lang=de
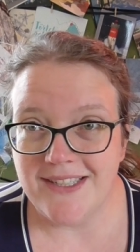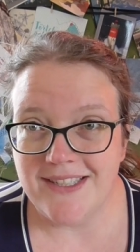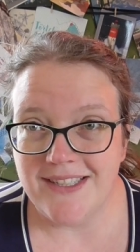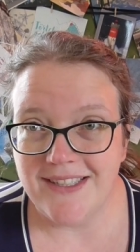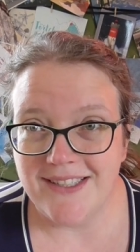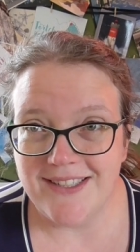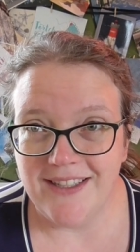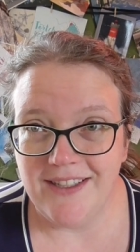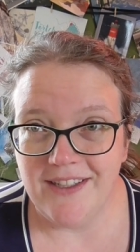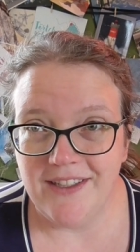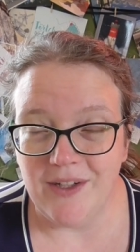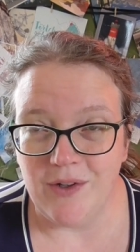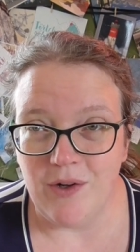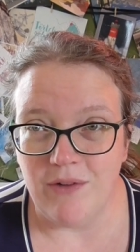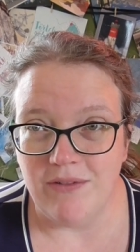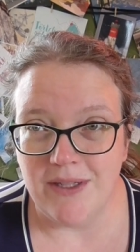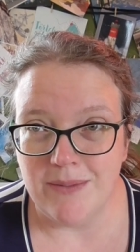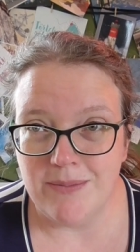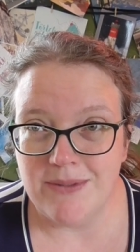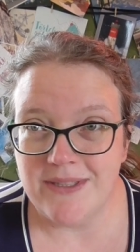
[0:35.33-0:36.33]
das hier ist eine
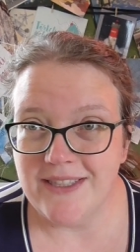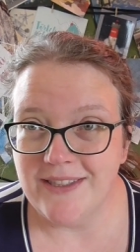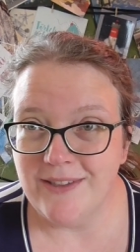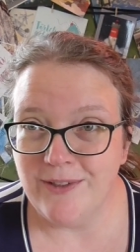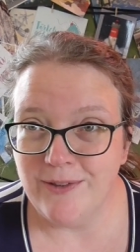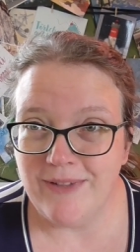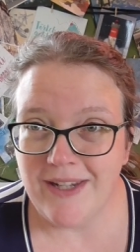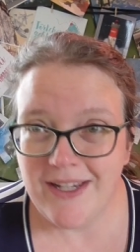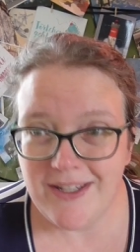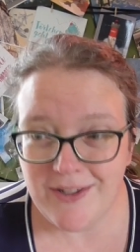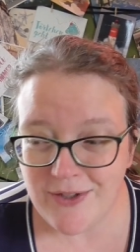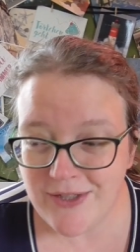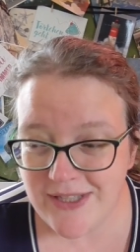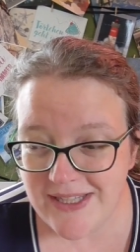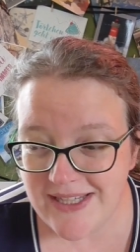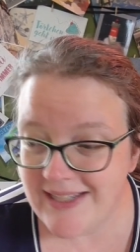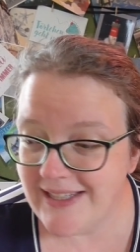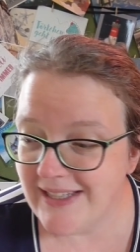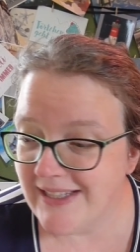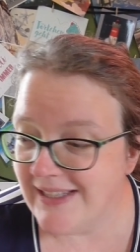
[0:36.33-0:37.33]
Dauerwerbesendung, weil ich
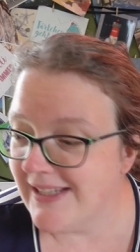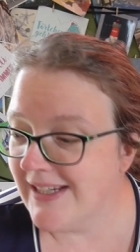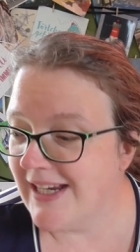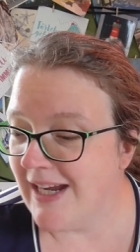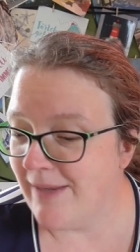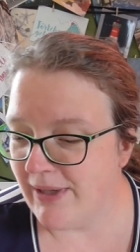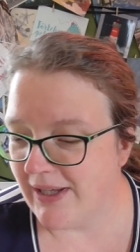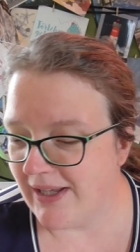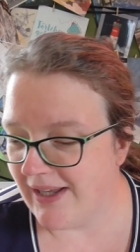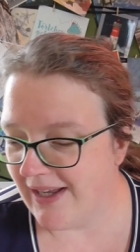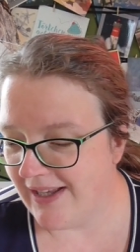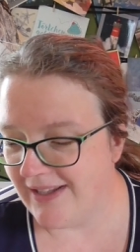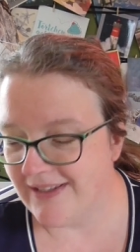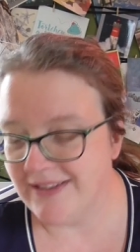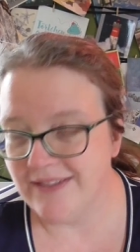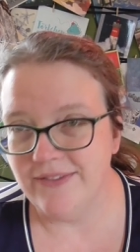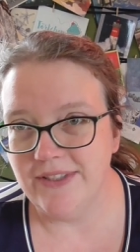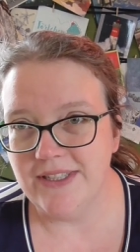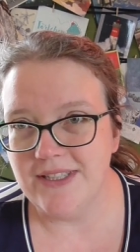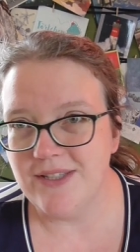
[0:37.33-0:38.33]
euch Dinge in die Kamera
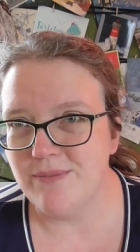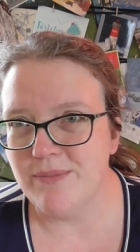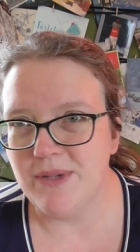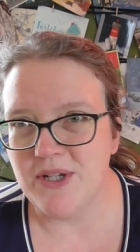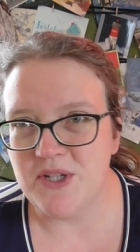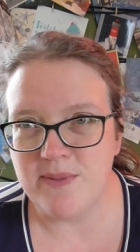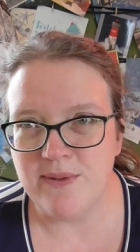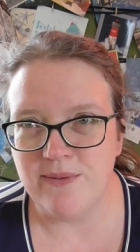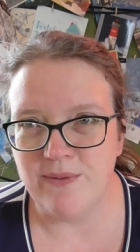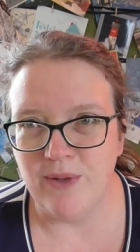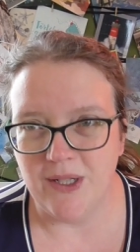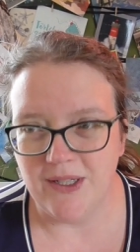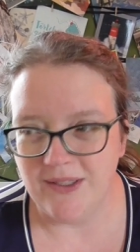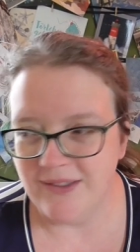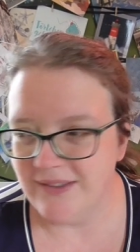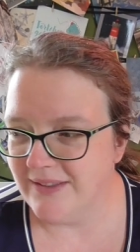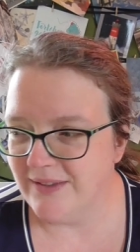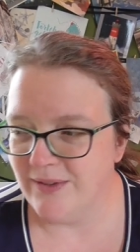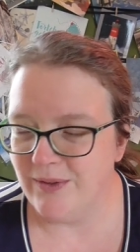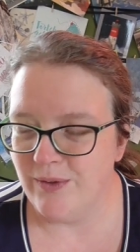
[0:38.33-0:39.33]
halte, wie zum Beispiel
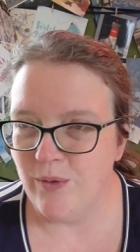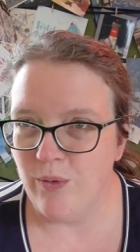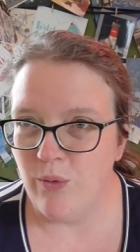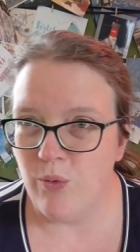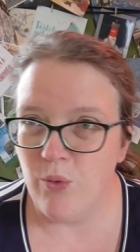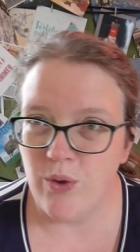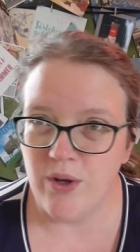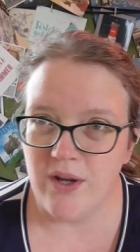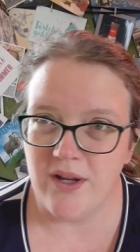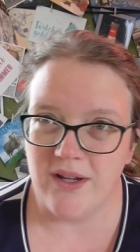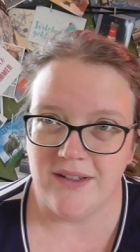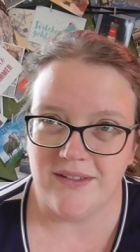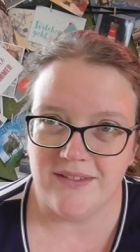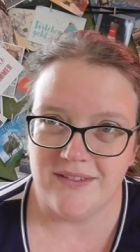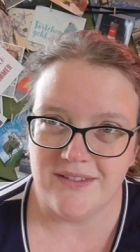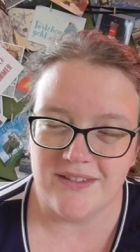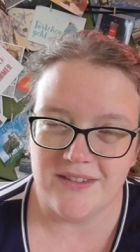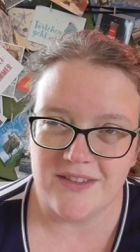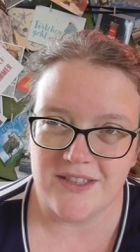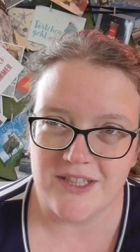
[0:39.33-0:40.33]
Wolle oder
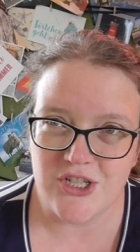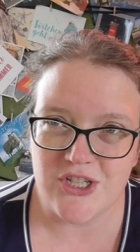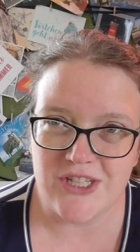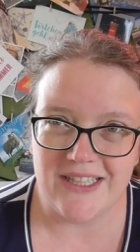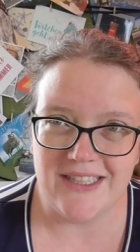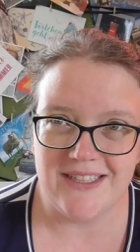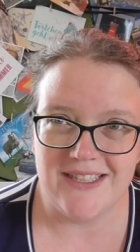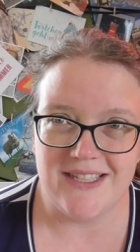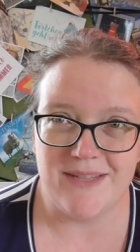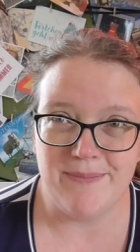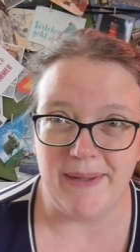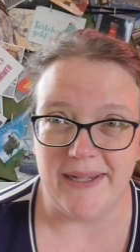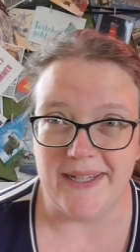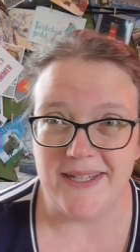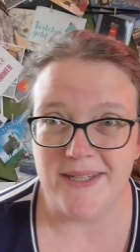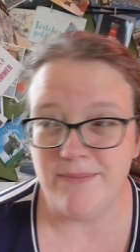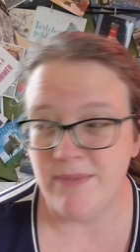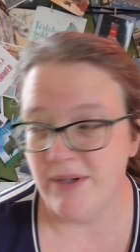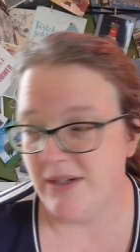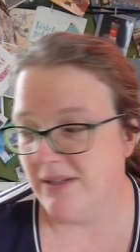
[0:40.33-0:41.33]
gestricktes
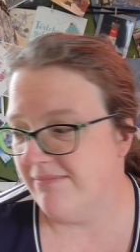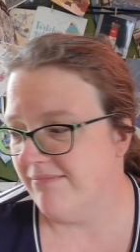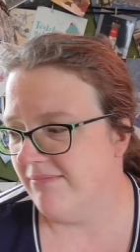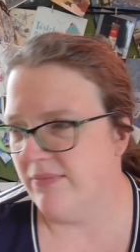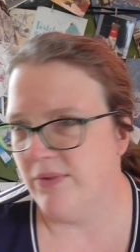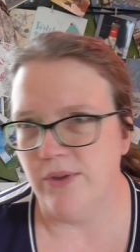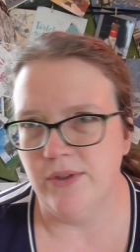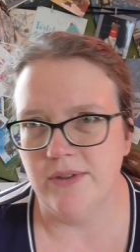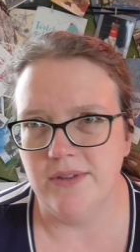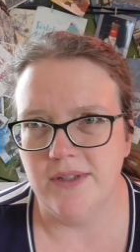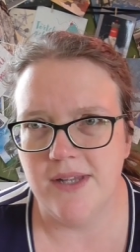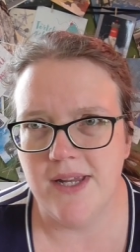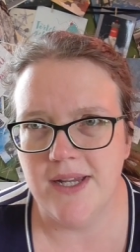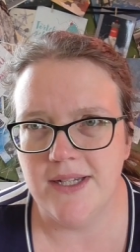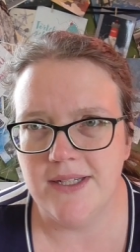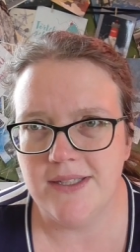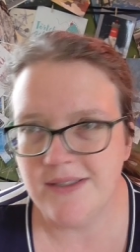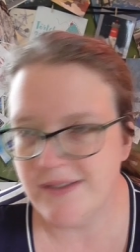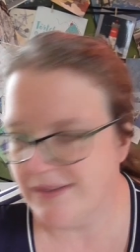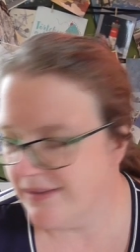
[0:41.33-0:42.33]
manchmal,
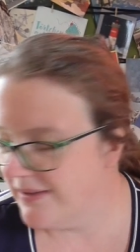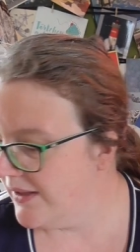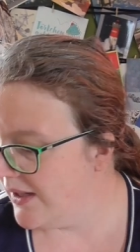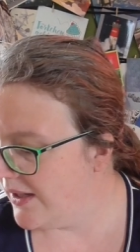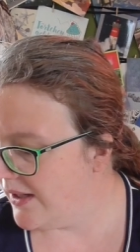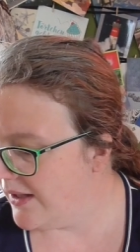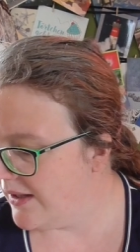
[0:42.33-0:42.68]
heute nicht.